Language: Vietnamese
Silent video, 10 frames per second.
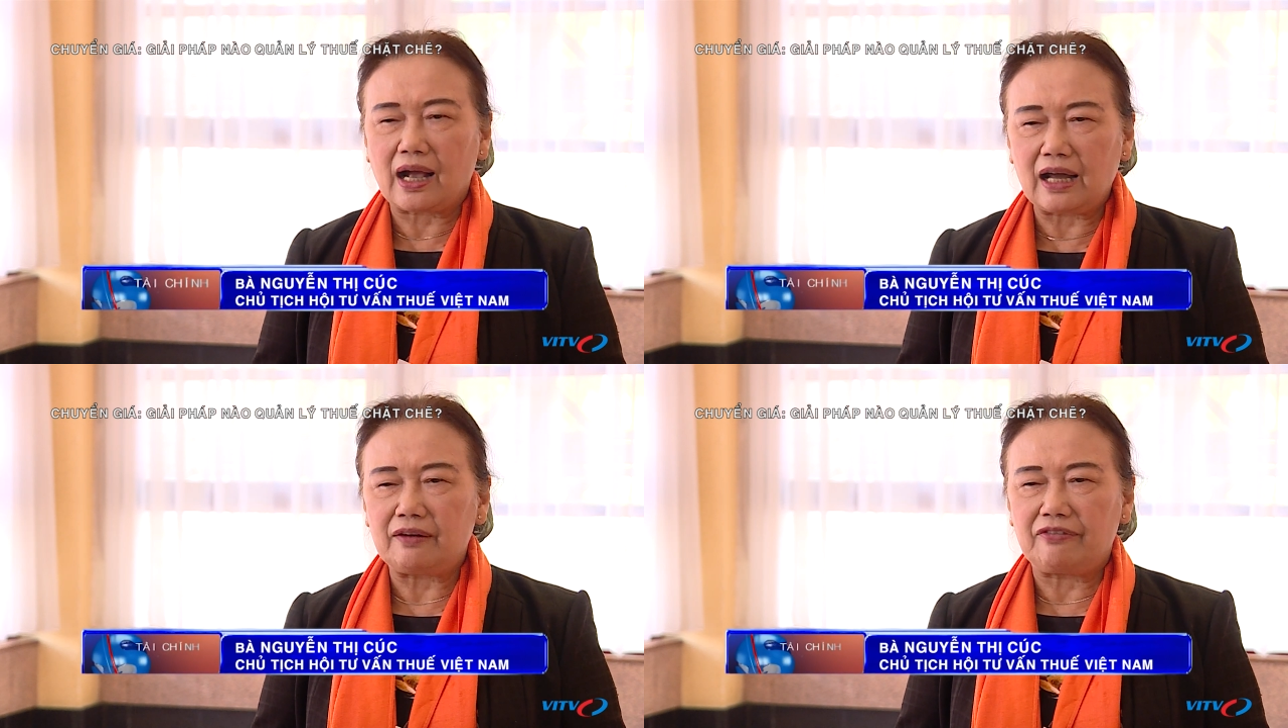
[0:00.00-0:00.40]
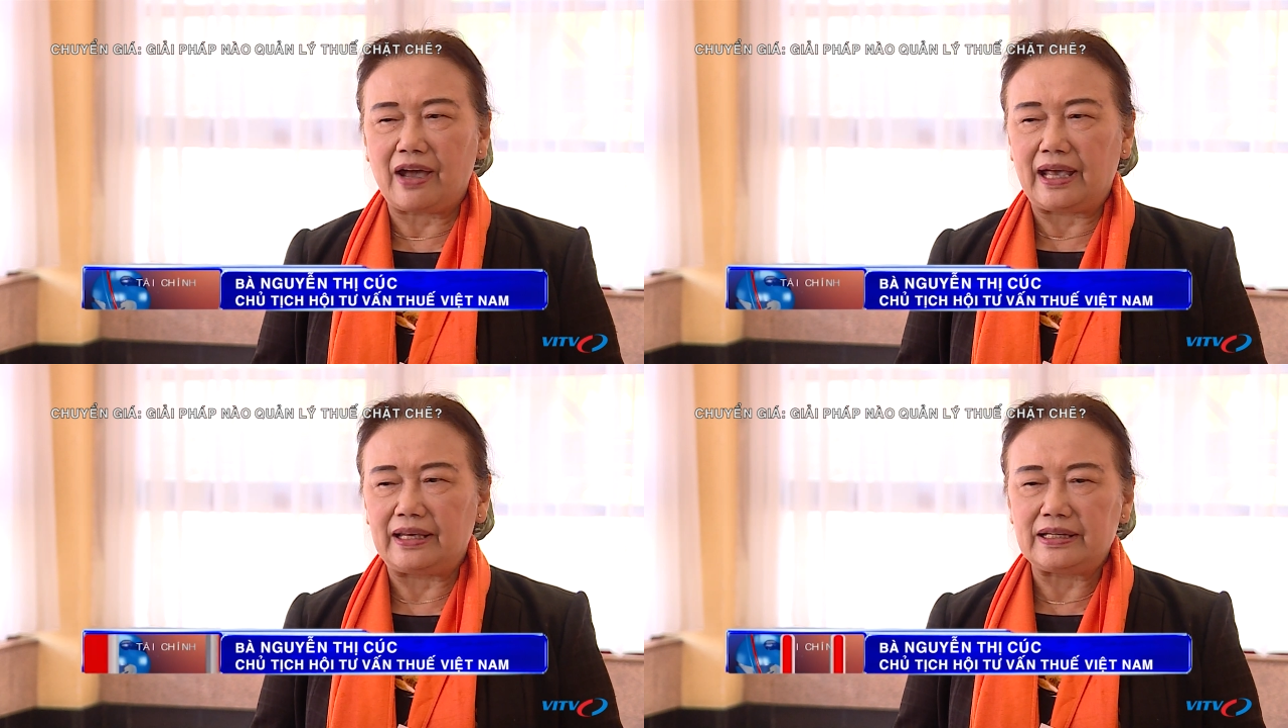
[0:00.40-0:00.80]
cần
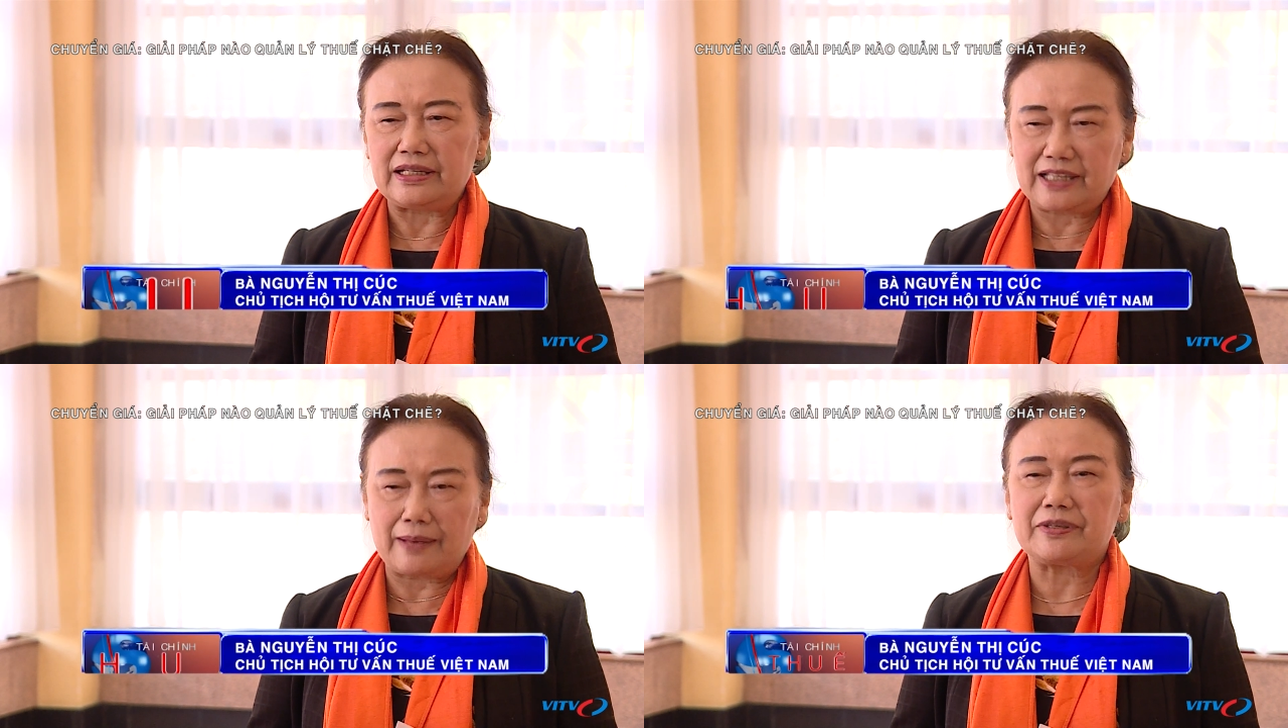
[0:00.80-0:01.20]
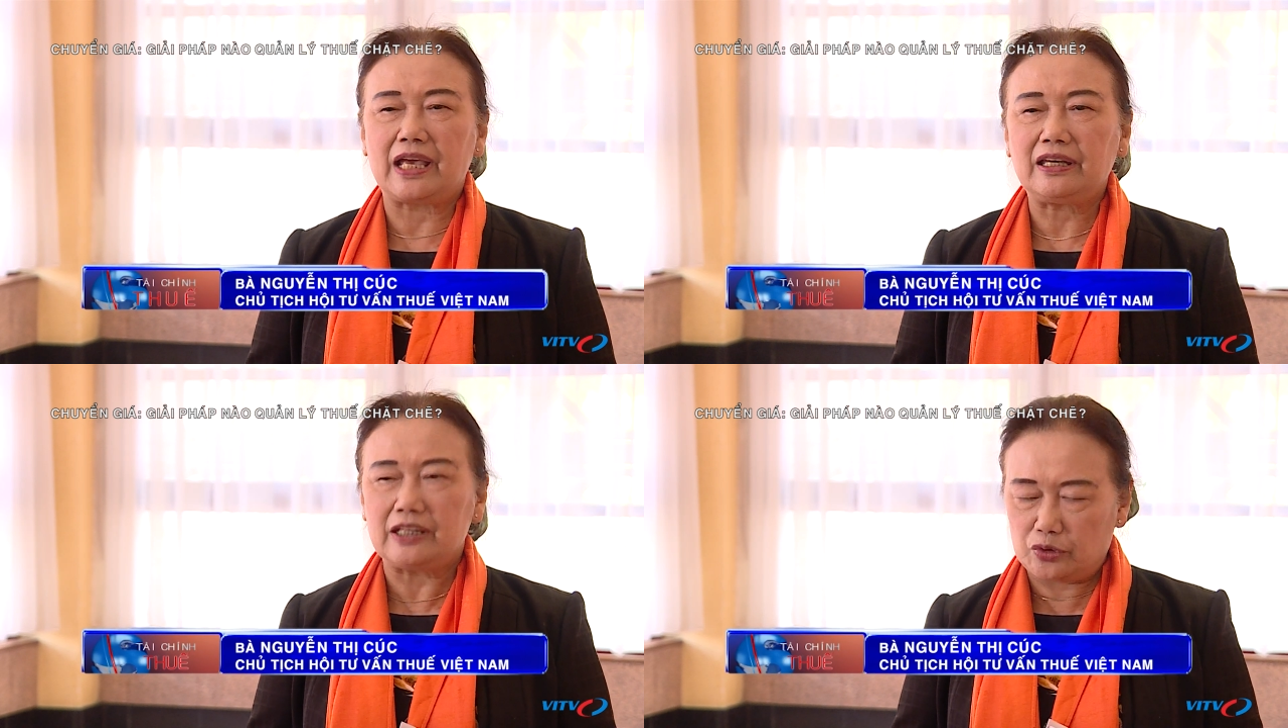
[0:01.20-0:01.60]
phải xem
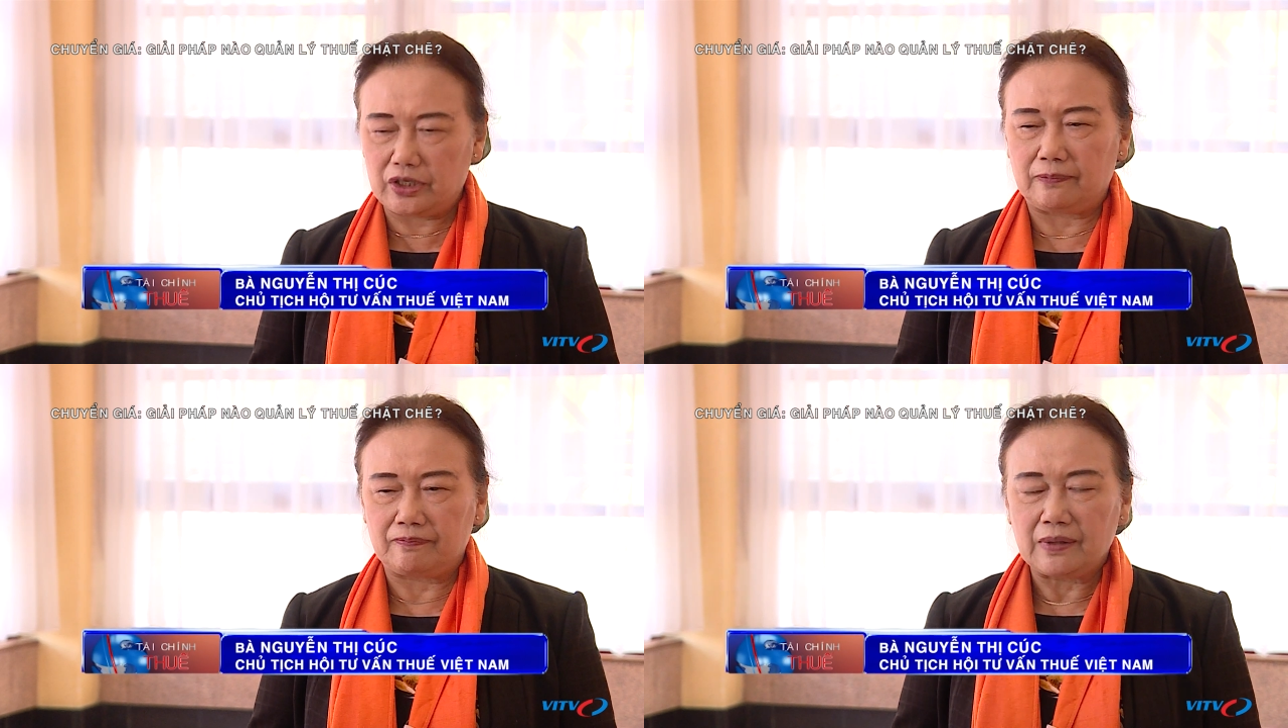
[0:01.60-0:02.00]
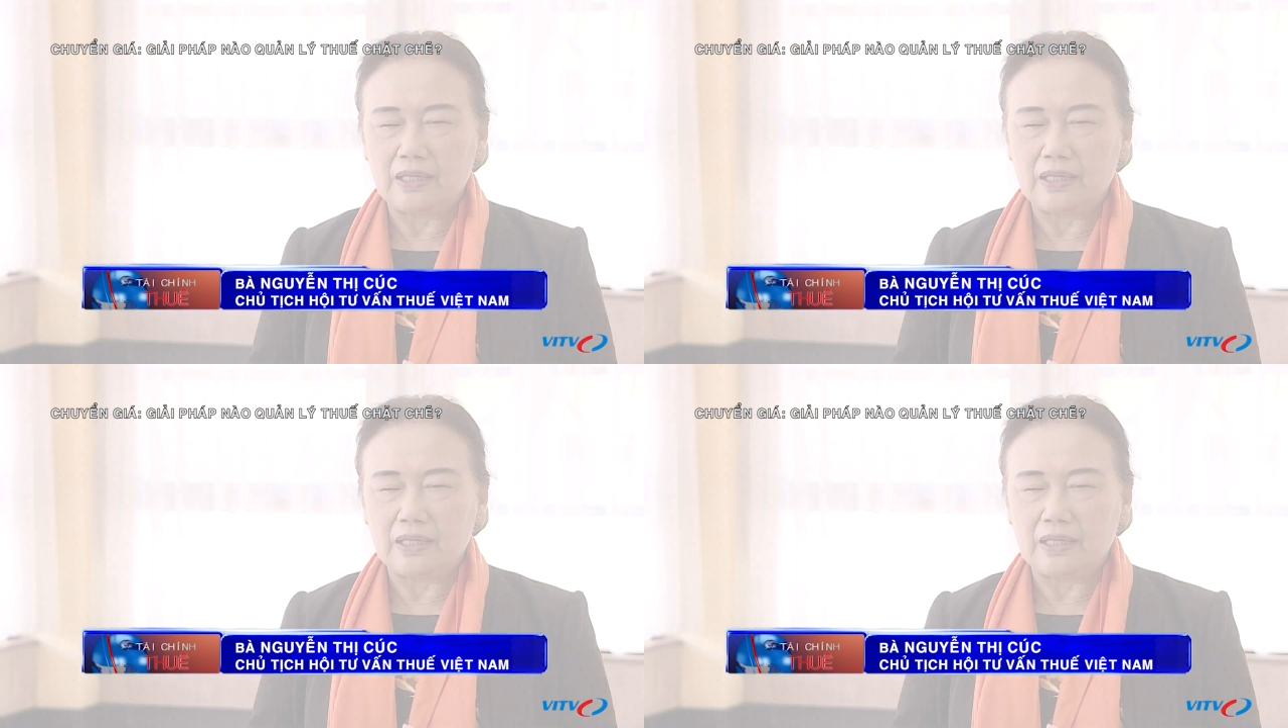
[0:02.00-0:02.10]
xét điều chỉnh.